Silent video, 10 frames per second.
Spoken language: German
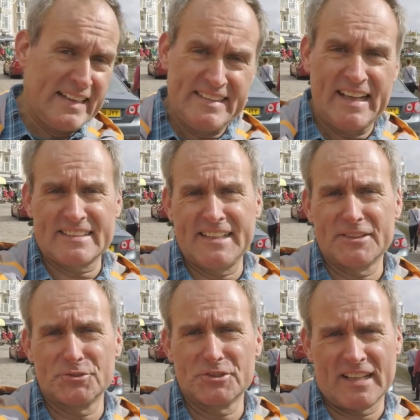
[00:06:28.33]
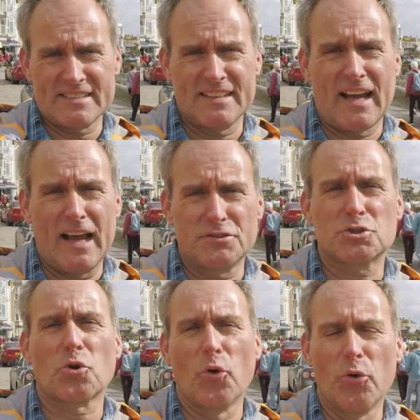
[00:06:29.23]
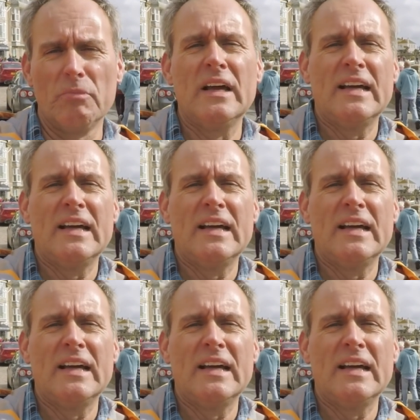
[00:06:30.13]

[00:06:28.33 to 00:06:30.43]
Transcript: die jetzt hier durch ganz den Alps strömen,